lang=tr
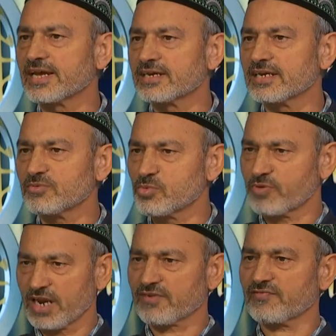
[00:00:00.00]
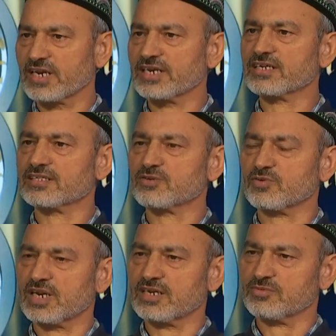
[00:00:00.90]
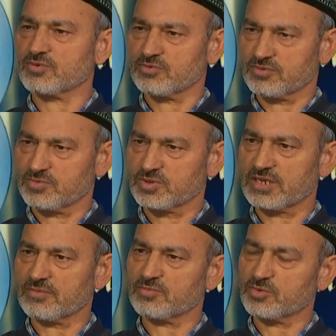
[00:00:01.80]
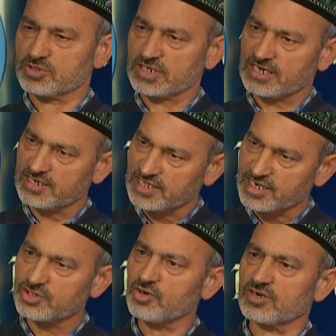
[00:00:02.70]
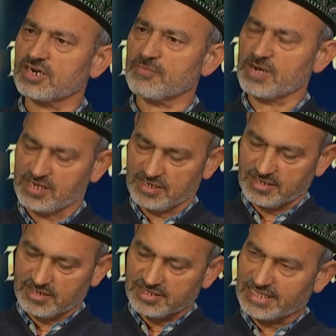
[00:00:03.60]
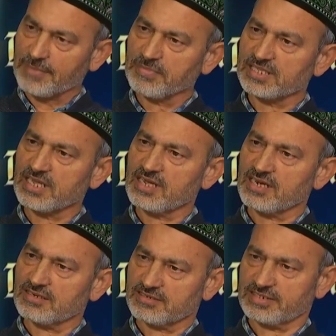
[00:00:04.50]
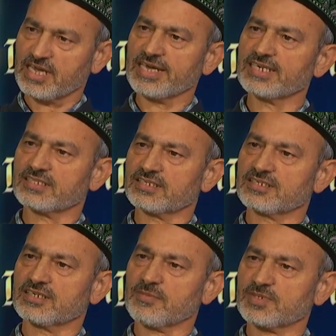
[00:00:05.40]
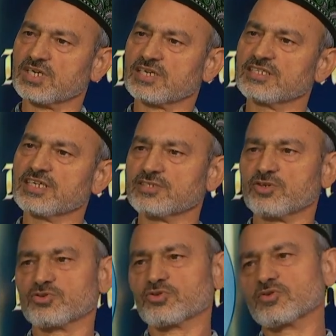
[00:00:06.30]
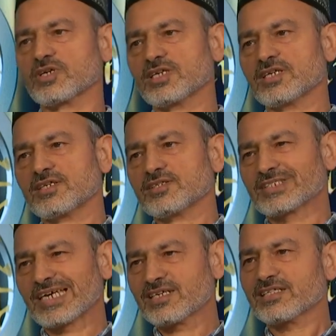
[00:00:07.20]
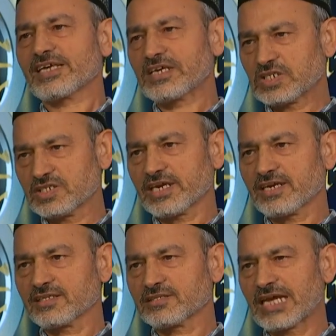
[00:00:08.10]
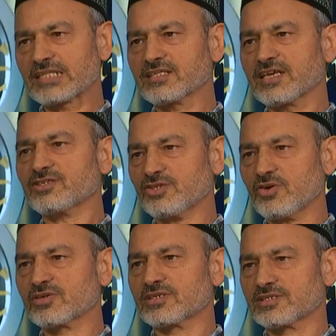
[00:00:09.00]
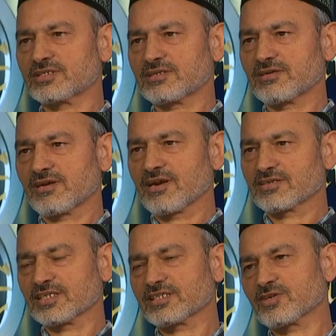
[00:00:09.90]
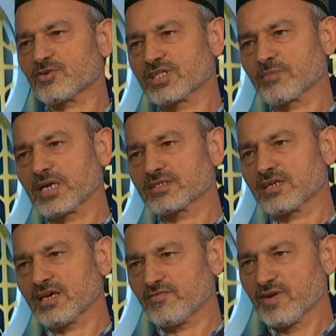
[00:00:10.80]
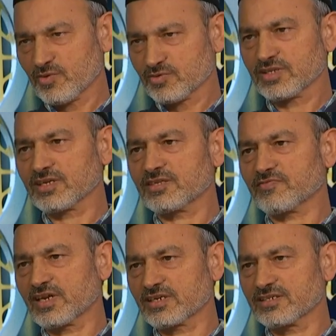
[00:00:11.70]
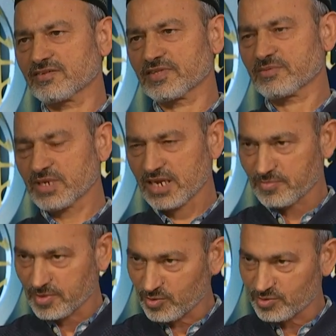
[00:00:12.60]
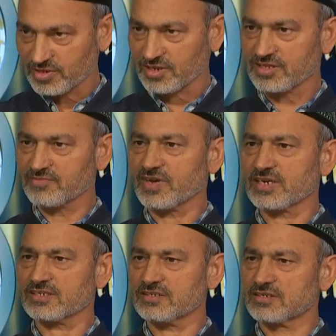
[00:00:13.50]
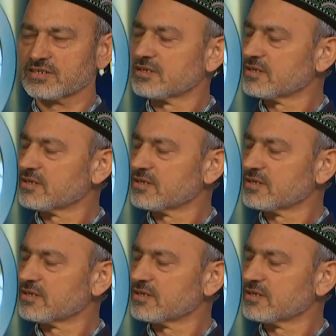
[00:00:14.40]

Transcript: de. Yani bu farklar ne kadar Kur'an bu, bunlar bu şekli değişiyor ama temel de gıda aynıdır. Ama şekli değişiyor çünkü şekil değişince tadı değişiyor. Hı hı. Nasıl ki orada bazen helva olunca tadı farklı, efendim ekmek olunca tadı farklı,